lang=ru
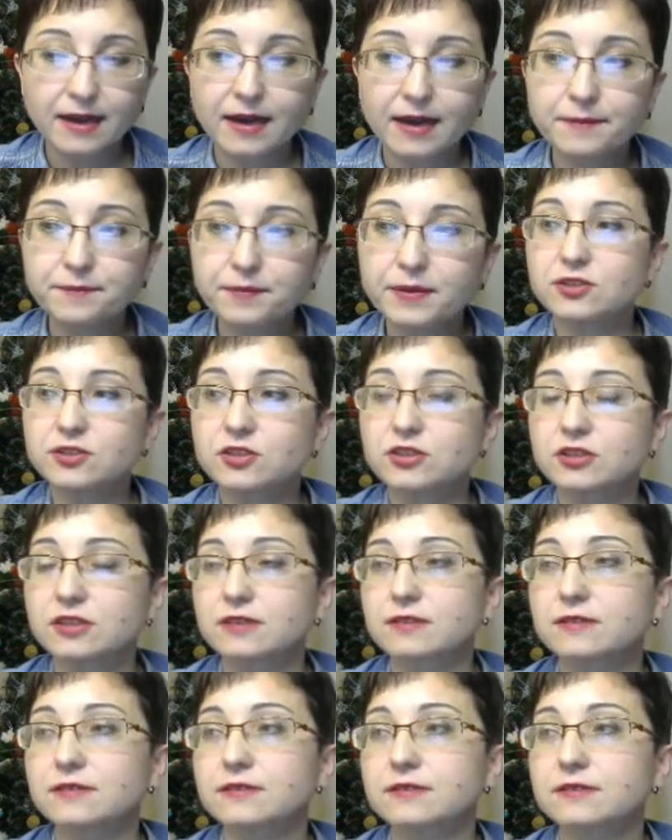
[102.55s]
Опять же,
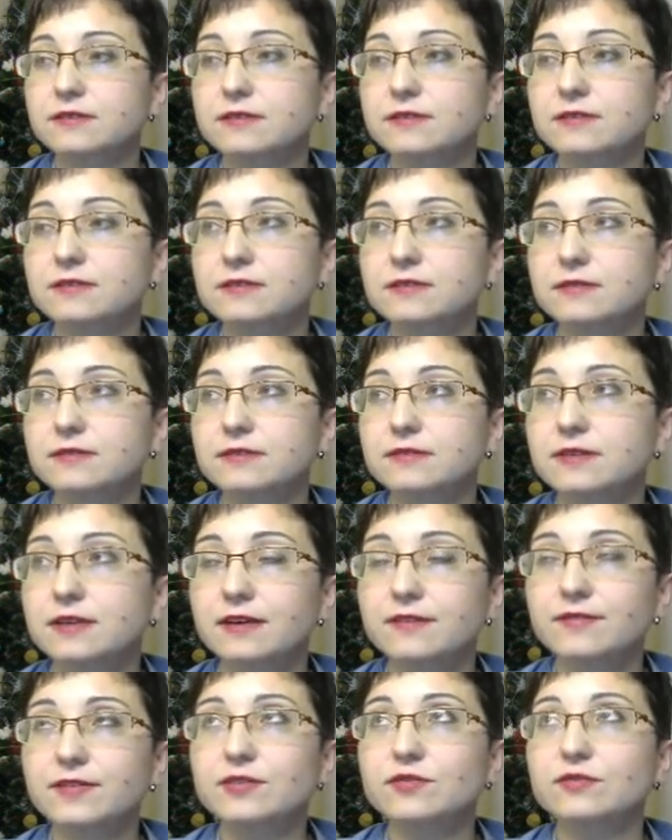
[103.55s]
Э,
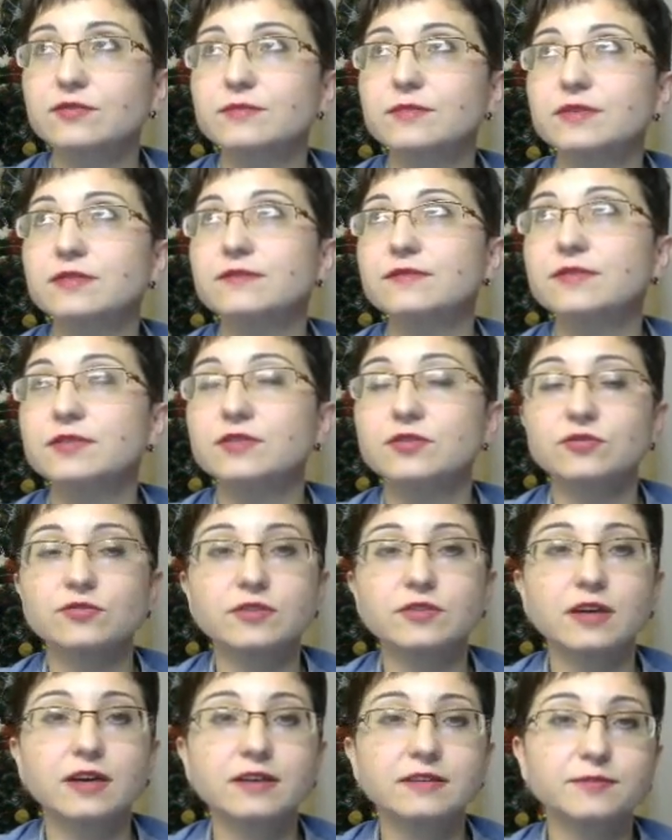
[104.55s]
как в одном э, видео,
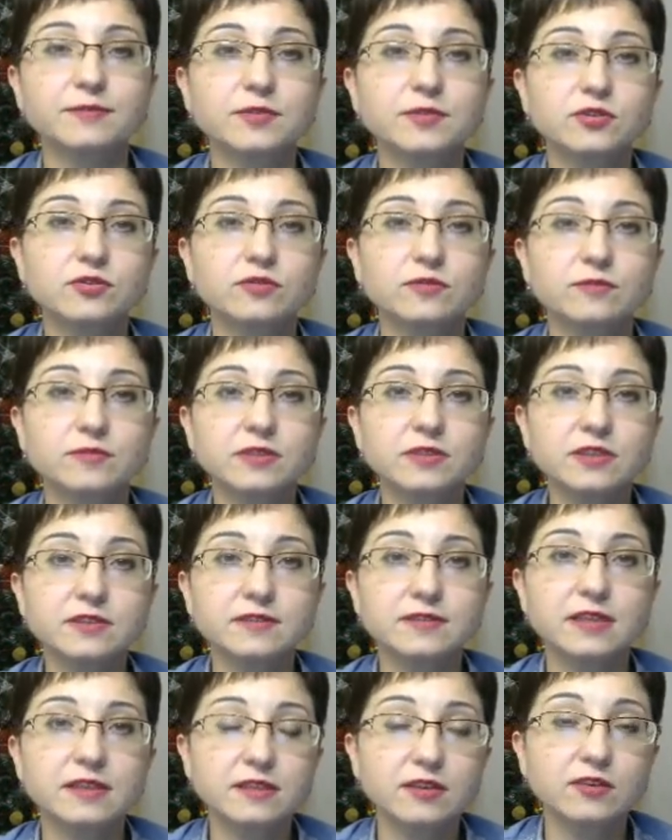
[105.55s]
да, смешно, где же
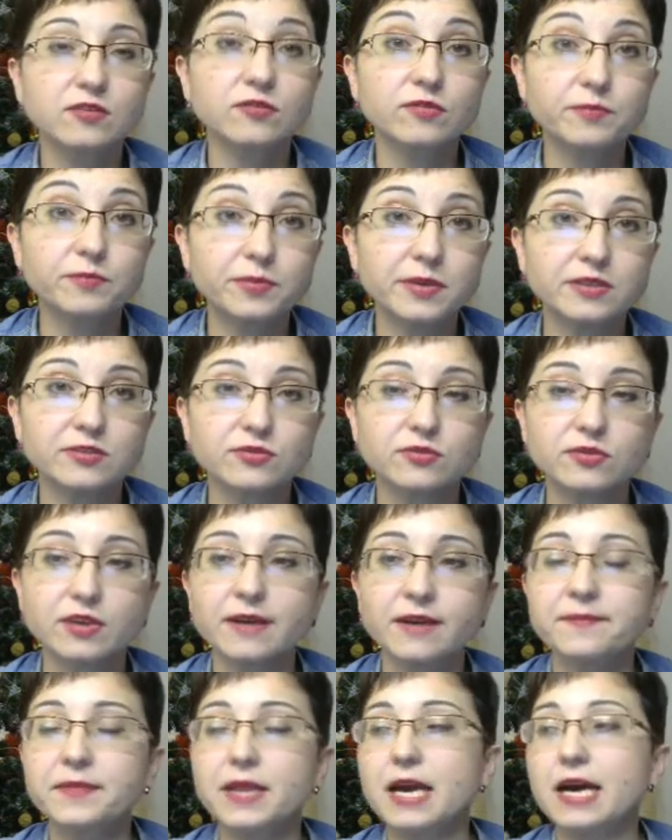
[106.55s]
взять такого Петю,
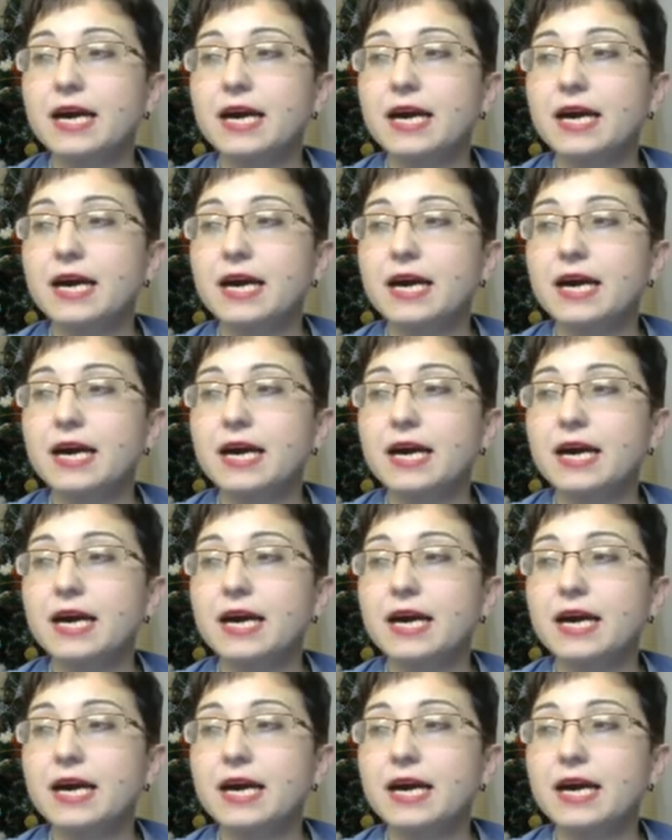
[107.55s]
да,